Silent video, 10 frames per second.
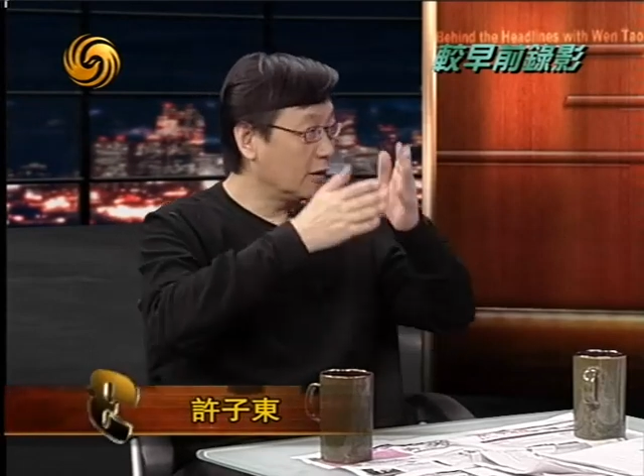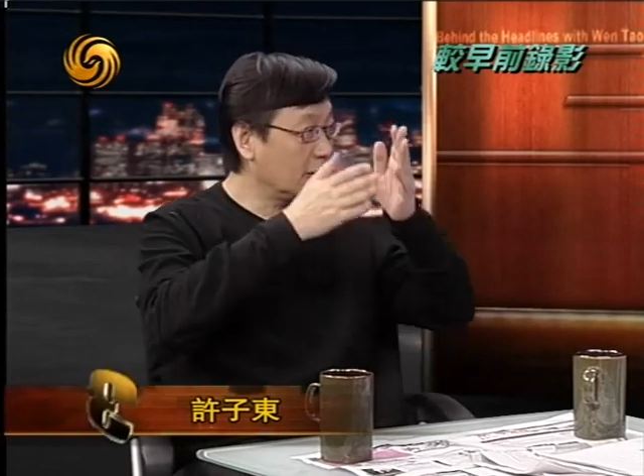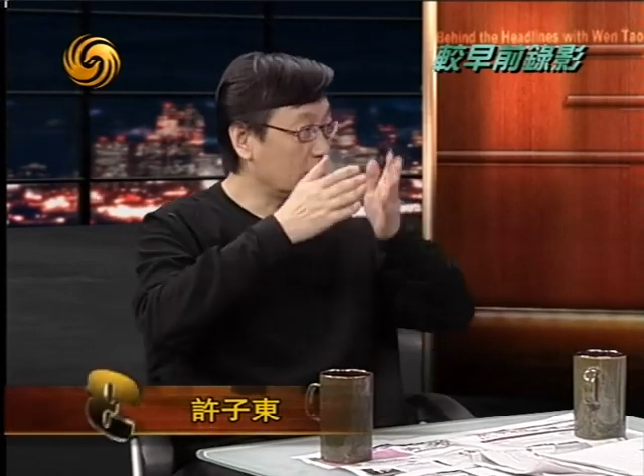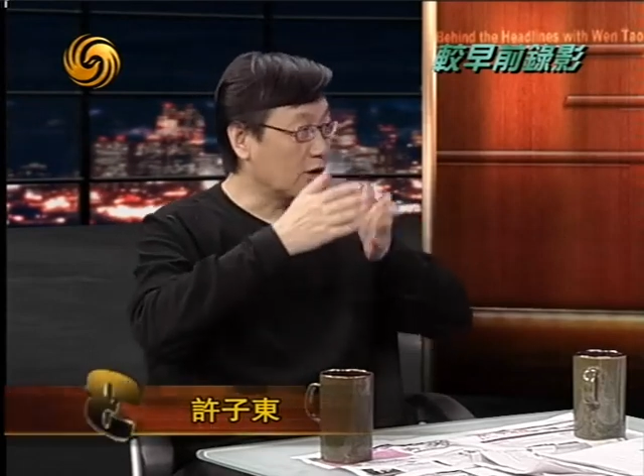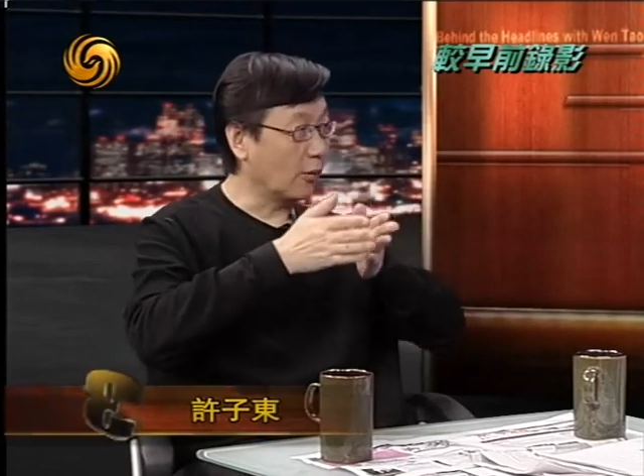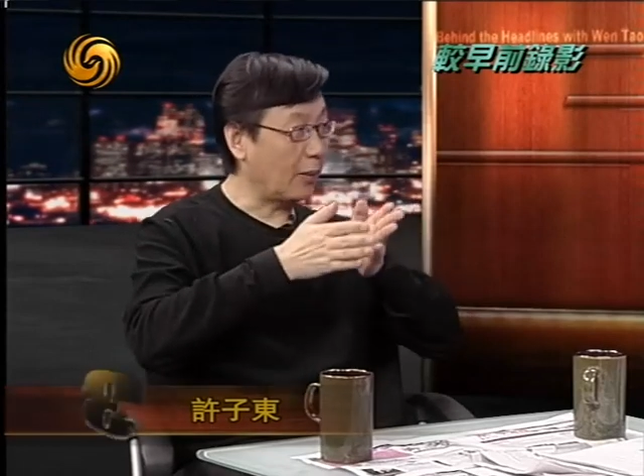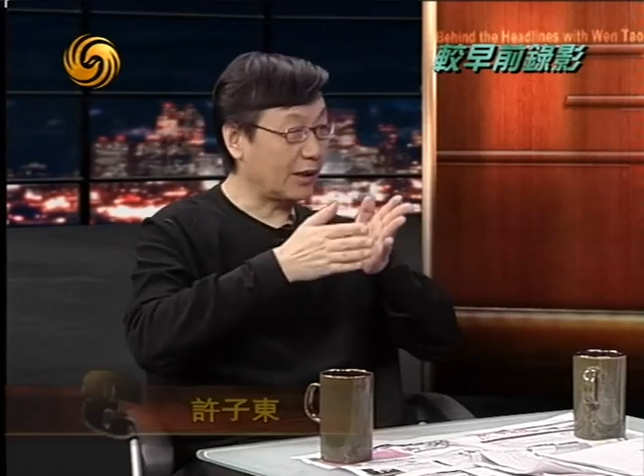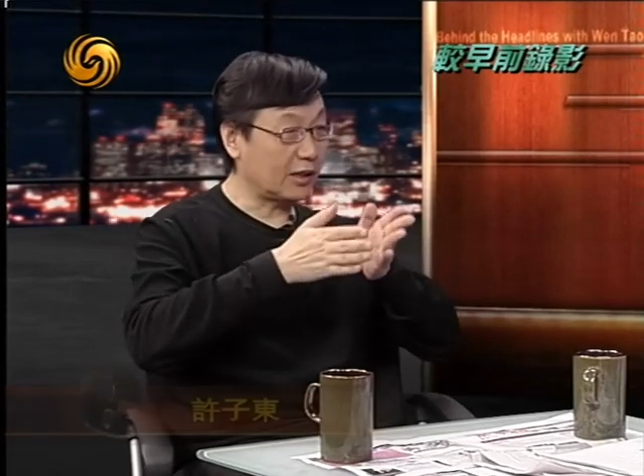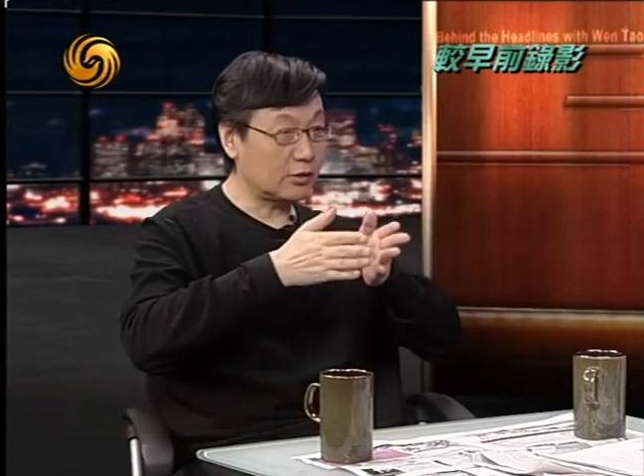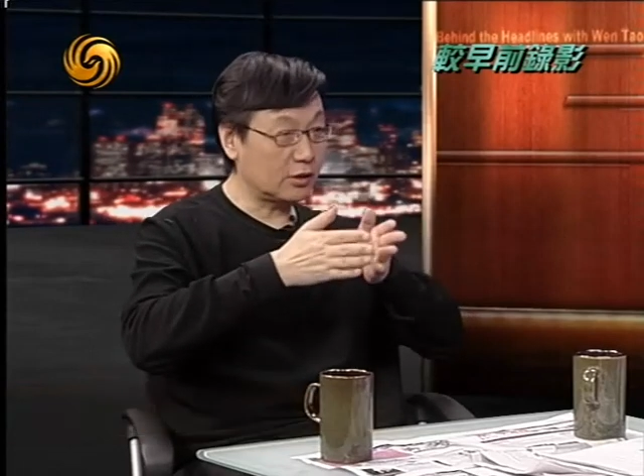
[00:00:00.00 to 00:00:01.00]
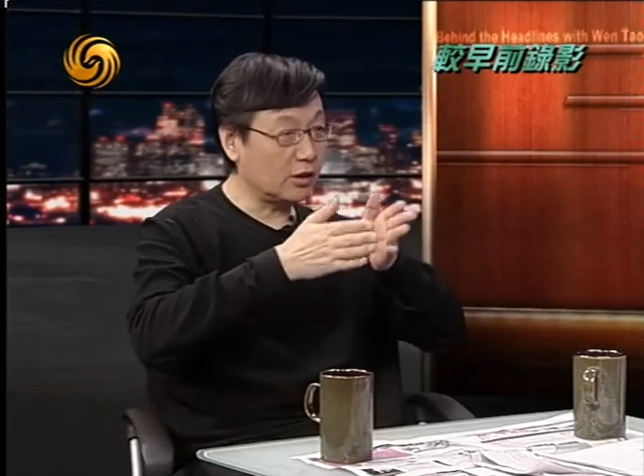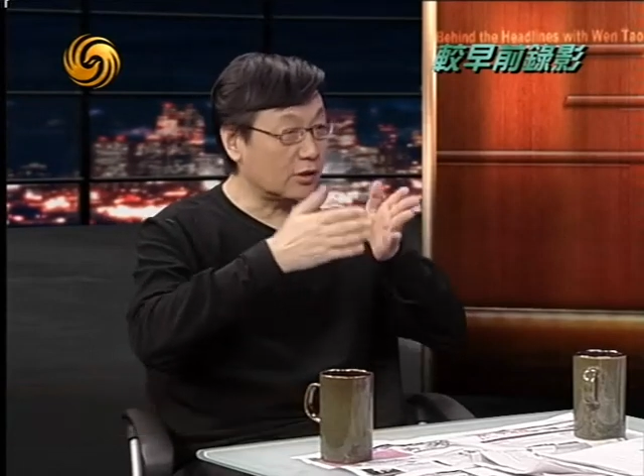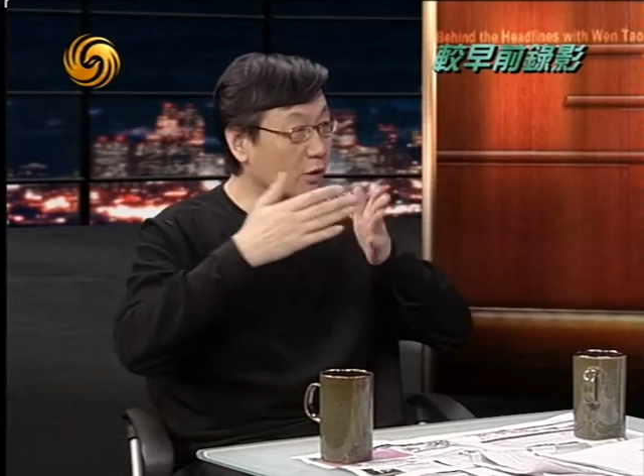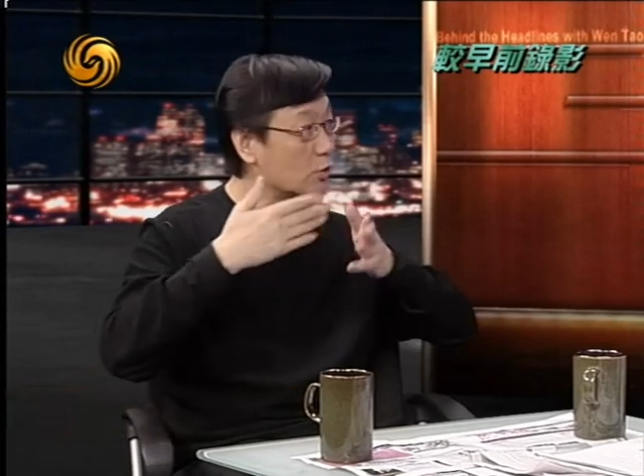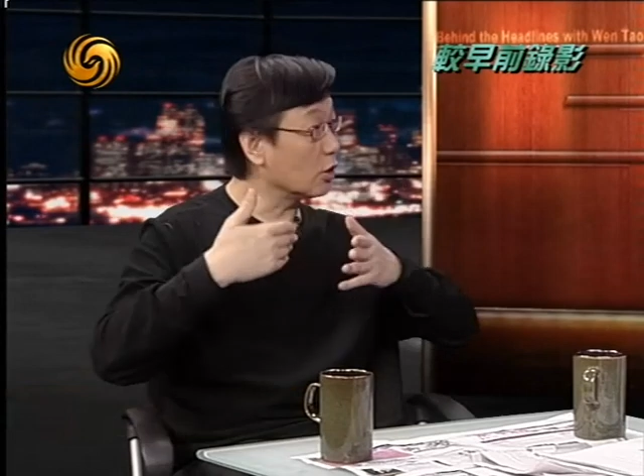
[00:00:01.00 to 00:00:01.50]
那个小巴他车
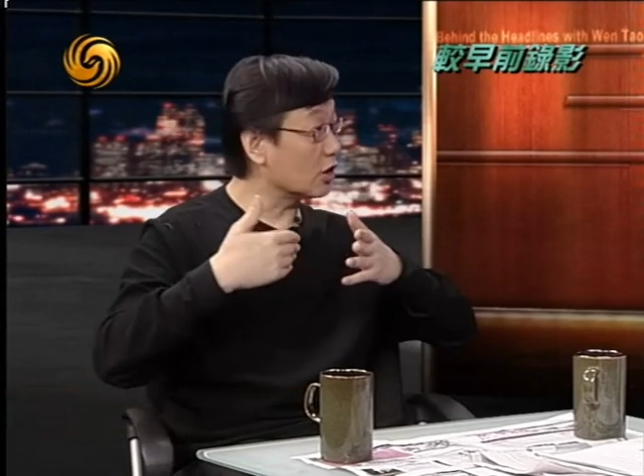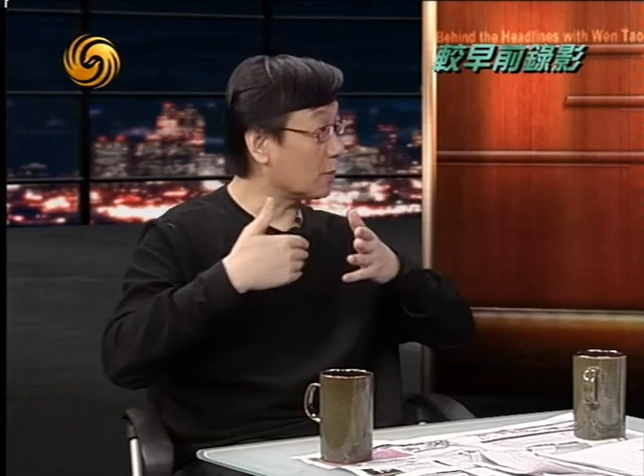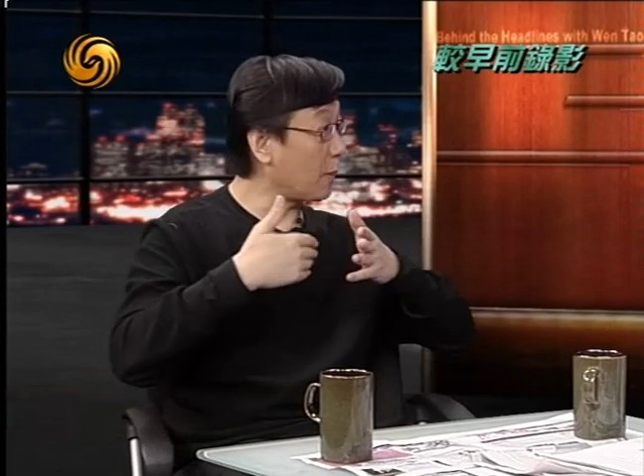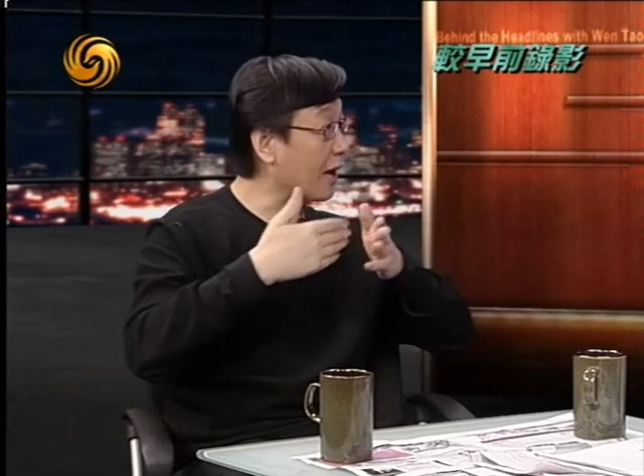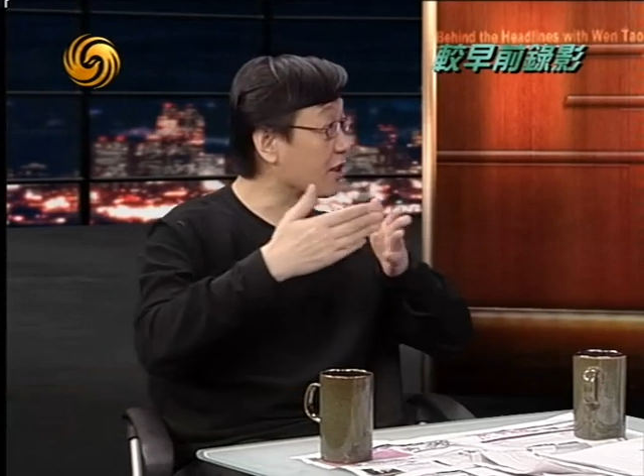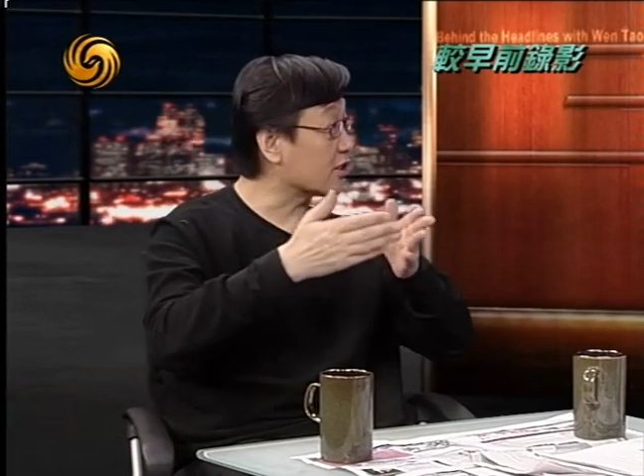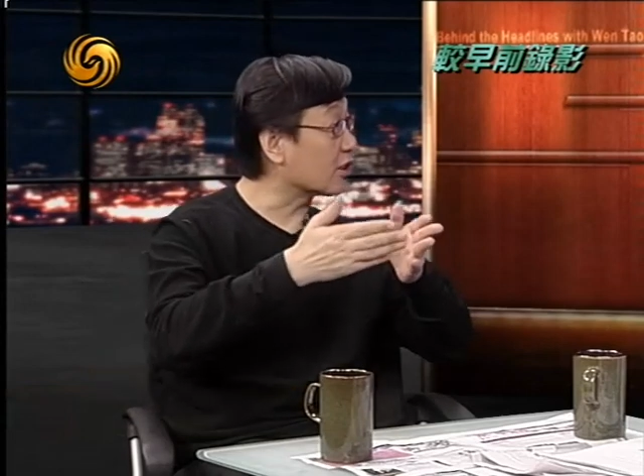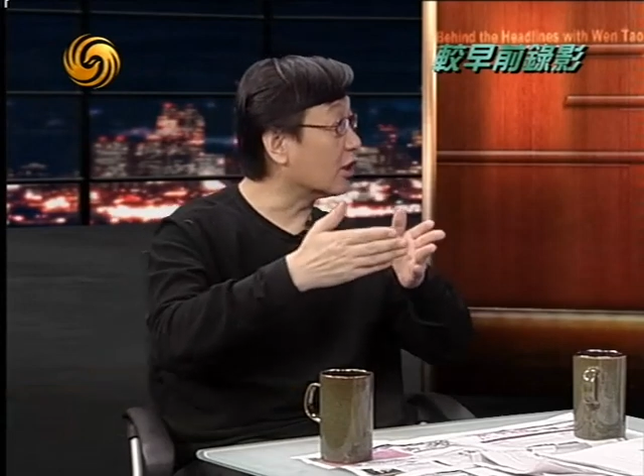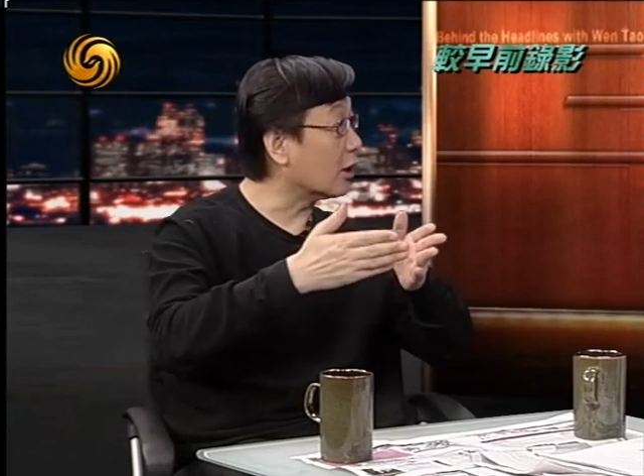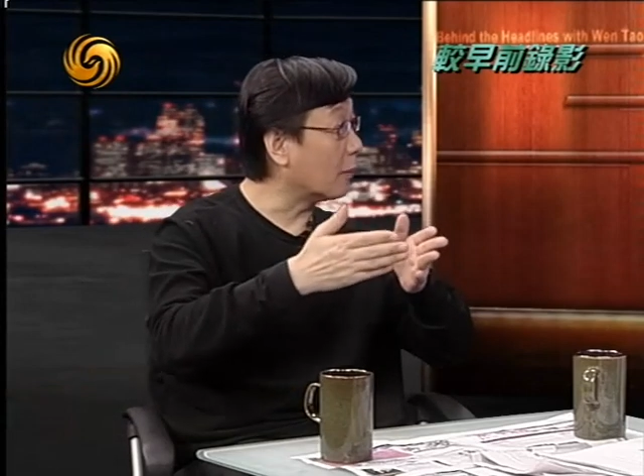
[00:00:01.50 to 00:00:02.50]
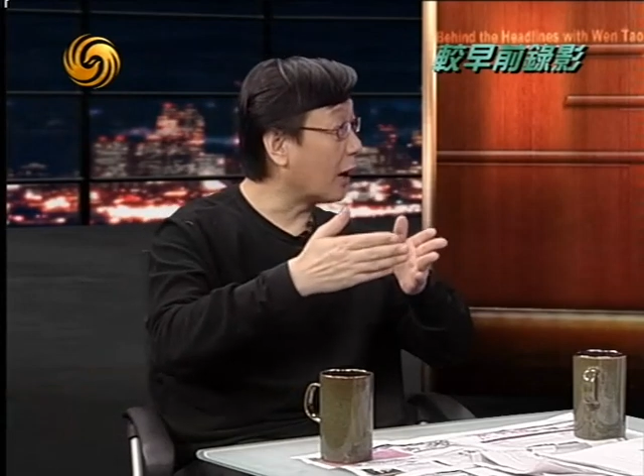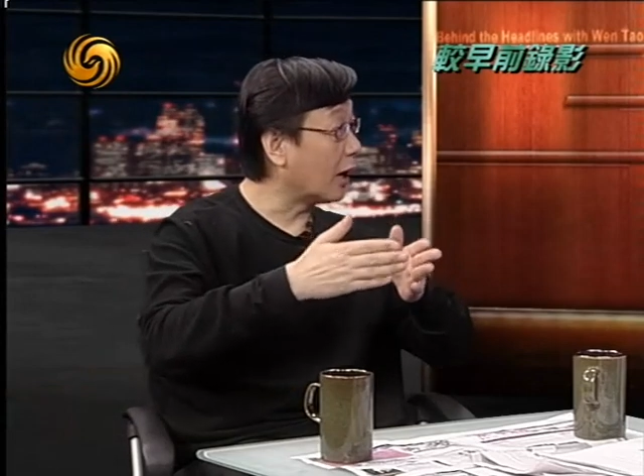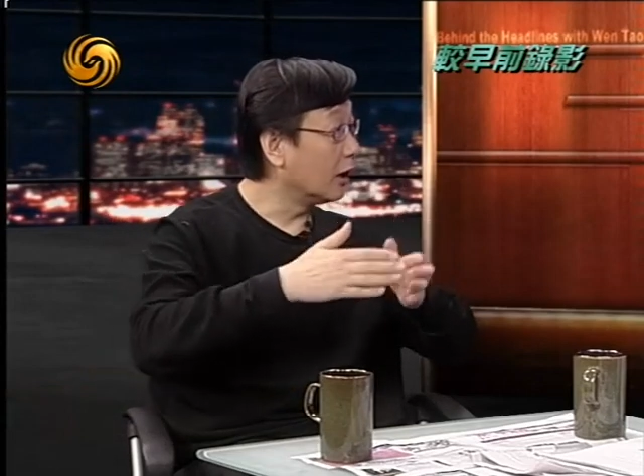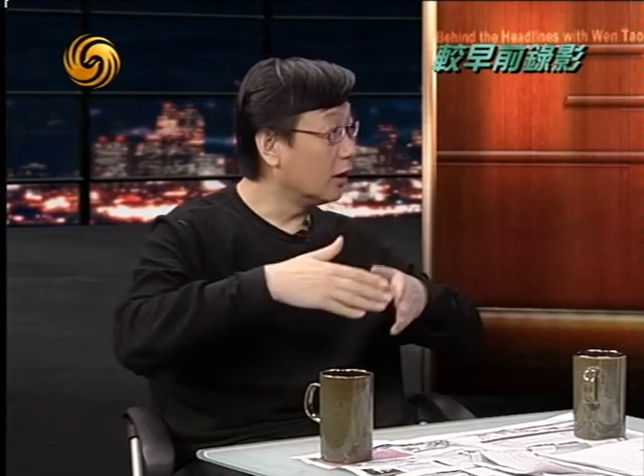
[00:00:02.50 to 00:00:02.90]
上坐了八个十个人吧，